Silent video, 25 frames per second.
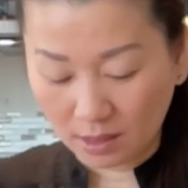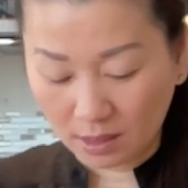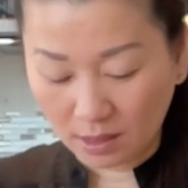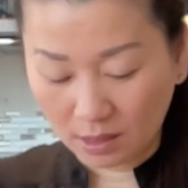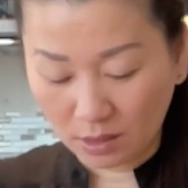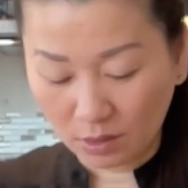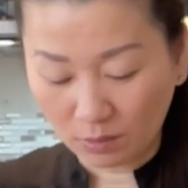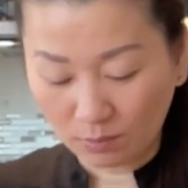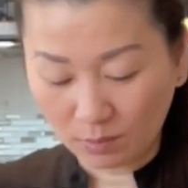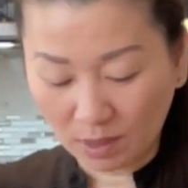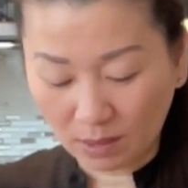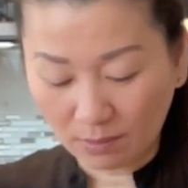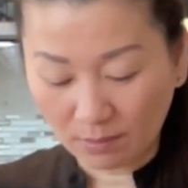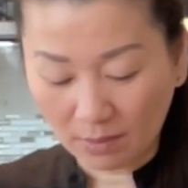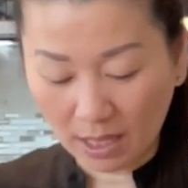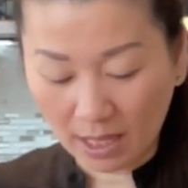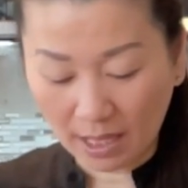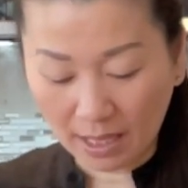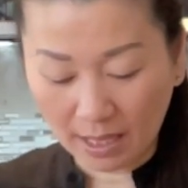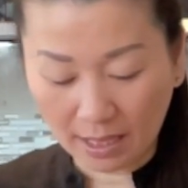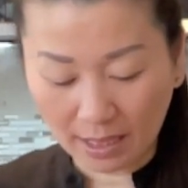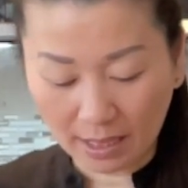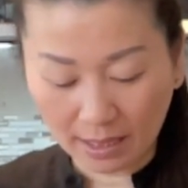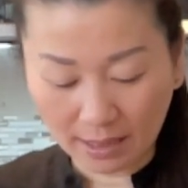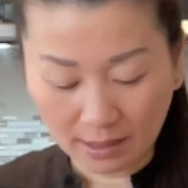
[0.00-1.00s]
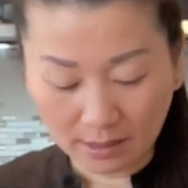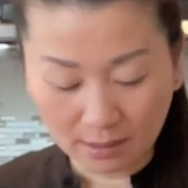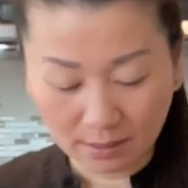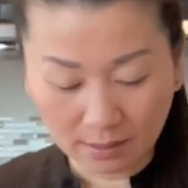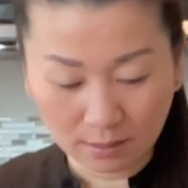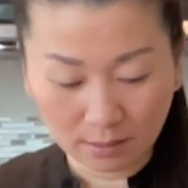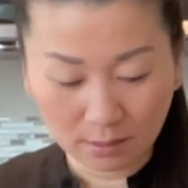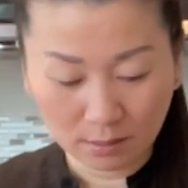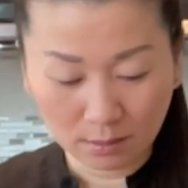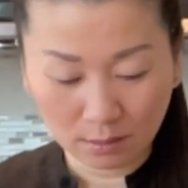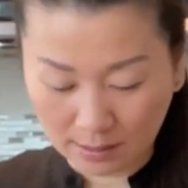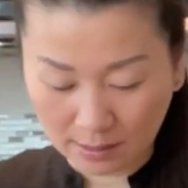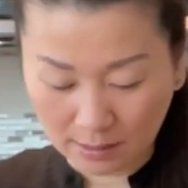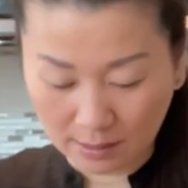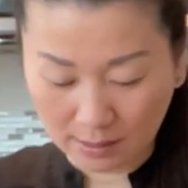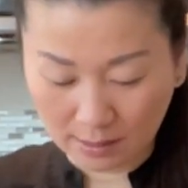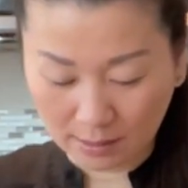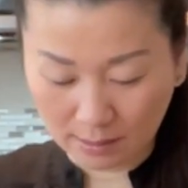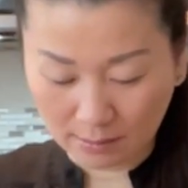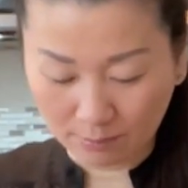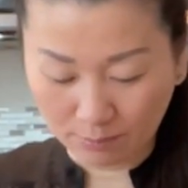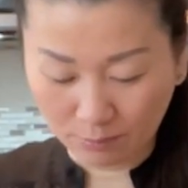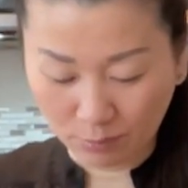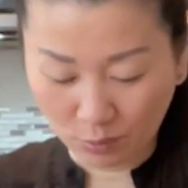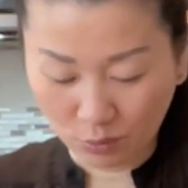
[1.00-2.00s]
nhóm nâng bà hán.
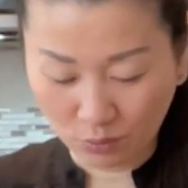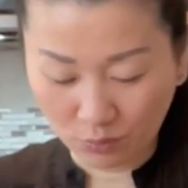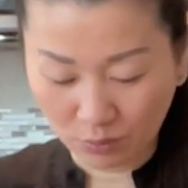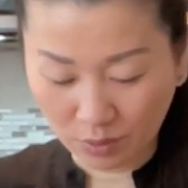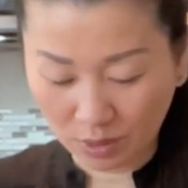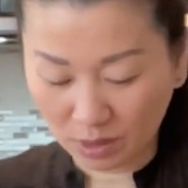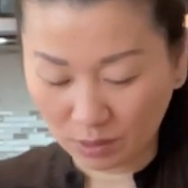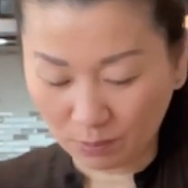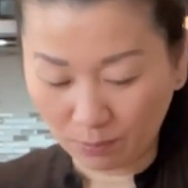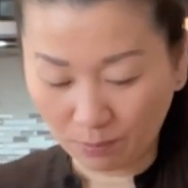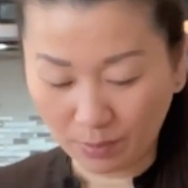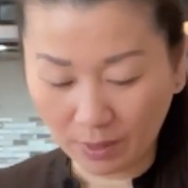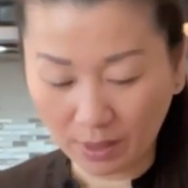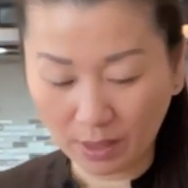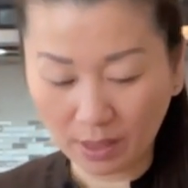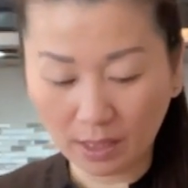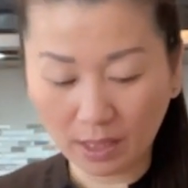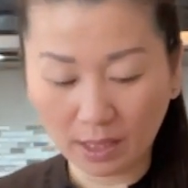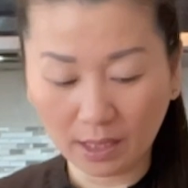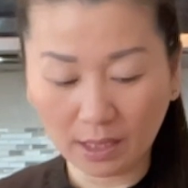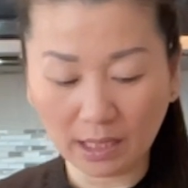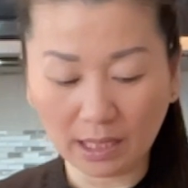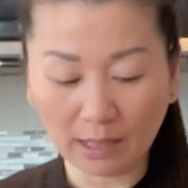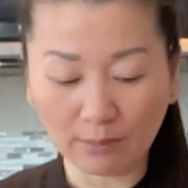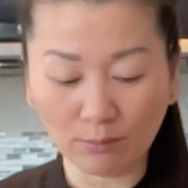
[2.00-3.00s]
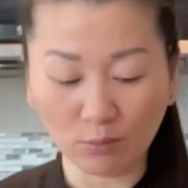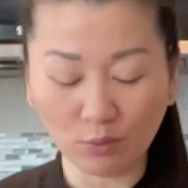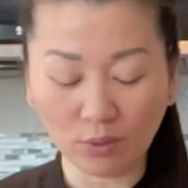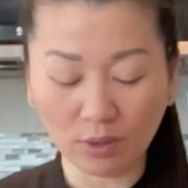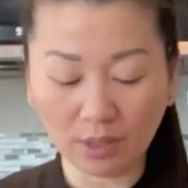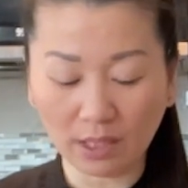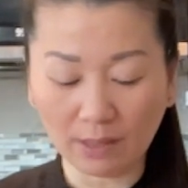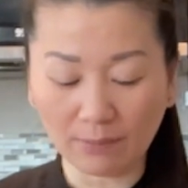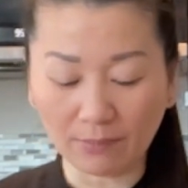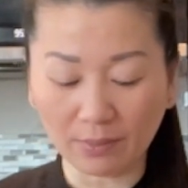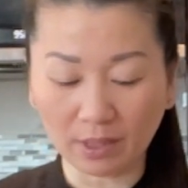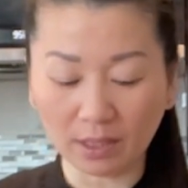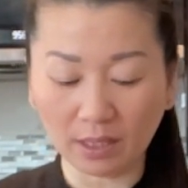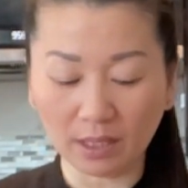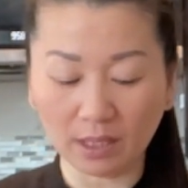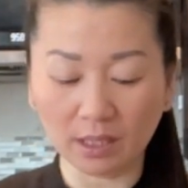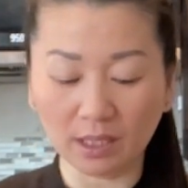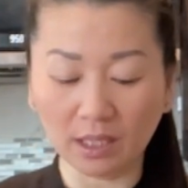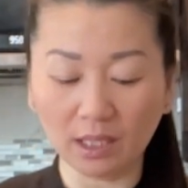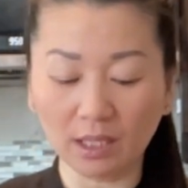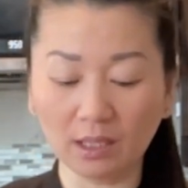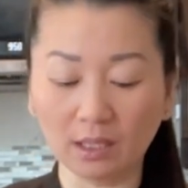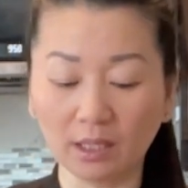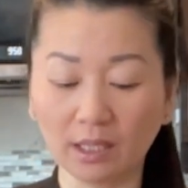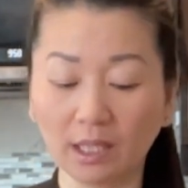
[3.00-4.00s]
Bố vi chụp bí hay nà mối ở bà kia
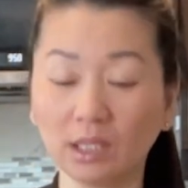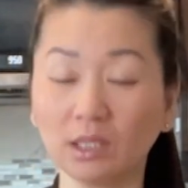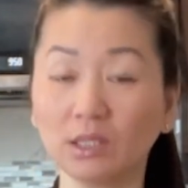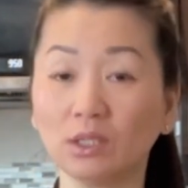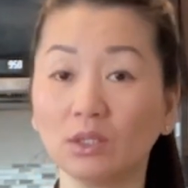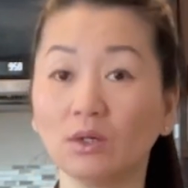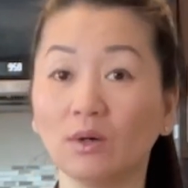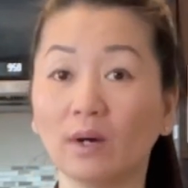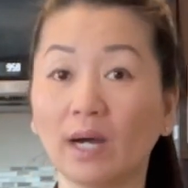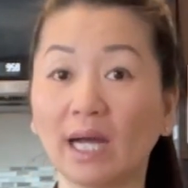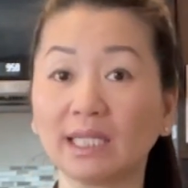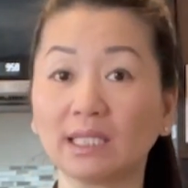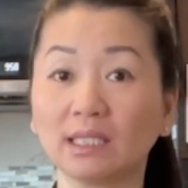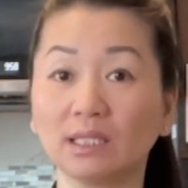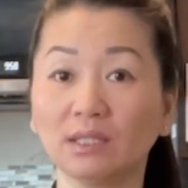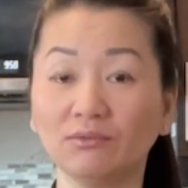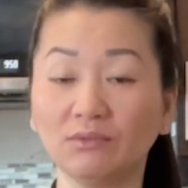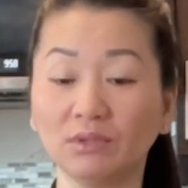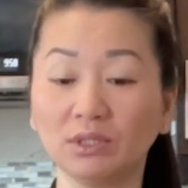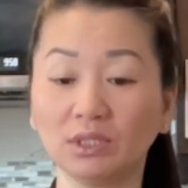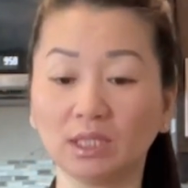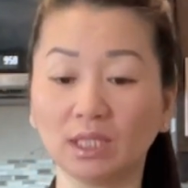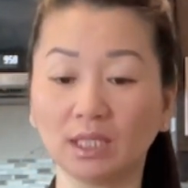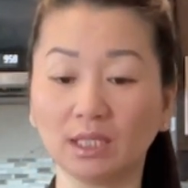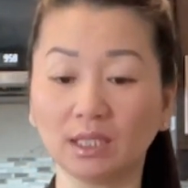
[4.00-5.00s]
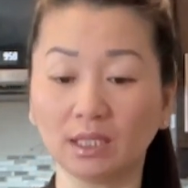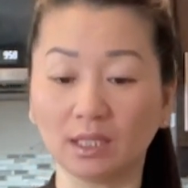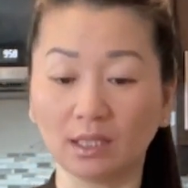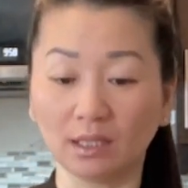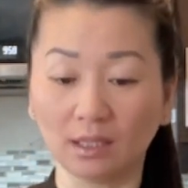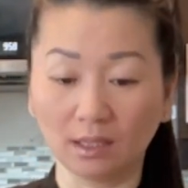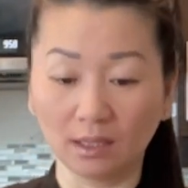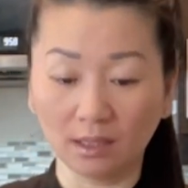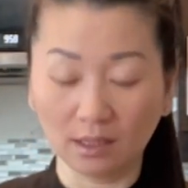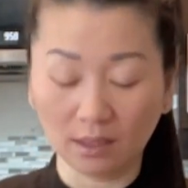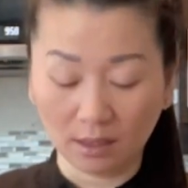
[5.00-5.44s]
ní. Cái vô ách ấy với chân ấy.